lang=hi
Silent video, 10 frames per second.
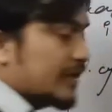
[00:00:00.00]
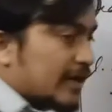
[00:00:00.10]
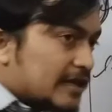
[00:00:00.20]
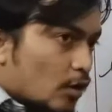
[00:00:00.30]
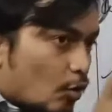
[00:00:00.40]

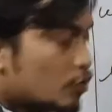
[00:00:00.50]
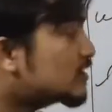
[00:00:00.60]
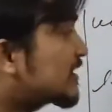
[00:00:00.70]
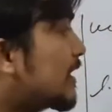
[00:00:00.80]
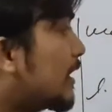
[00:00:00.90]
यानी कि
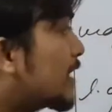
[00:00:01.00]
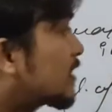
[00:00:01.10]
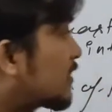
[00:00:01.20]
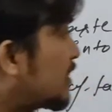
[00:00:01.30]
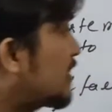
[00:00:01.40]
उसकी
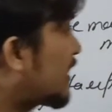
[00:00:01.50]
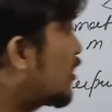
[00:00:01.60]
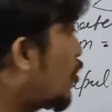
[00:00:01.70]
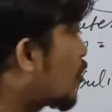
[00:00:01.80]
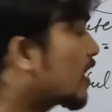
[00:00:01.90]
लेंथ कितनी
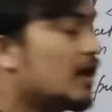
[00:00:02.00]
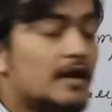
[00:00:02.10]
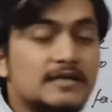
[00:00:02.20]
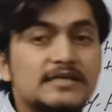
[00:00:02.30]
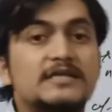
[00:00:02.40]
रही होगी
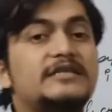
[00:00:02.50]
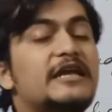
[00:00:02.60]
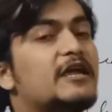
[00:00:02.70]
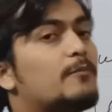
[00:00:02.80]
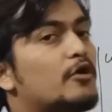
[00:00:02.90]

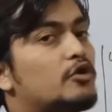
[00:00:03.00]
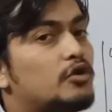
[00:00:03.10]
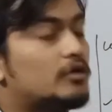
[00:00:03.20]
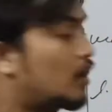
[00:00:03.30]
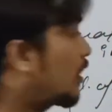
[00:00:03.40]
सिक्सटी एट
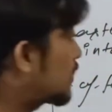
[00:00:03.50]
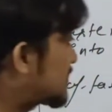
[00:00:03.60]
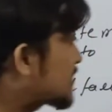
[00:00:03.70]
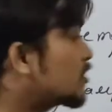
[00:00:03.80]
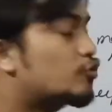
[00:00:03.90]
पॉइंट
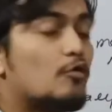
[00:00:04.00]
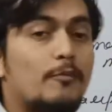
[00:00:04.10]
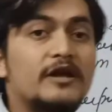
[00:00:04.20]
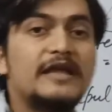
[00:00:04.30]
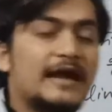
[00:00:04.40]
सिक्सटी टू
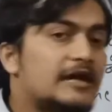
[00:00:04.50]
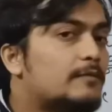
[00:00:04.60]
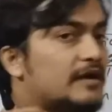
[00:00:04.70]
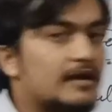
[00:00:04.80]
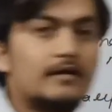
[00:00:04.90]
पॉइंट
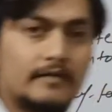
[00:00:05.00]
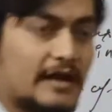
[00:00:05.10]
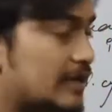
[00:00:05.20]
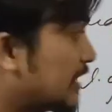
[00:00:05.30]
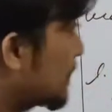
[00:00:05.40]
एट मीटर
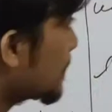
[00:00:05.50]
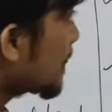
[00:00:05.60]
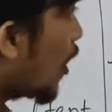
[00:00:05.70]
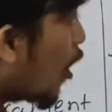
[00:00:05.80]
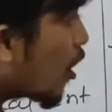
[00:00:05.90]
रही थी
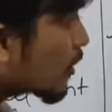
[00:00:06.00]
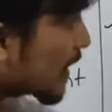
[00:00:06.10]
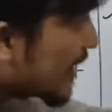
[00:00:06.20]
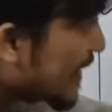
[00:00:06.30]
और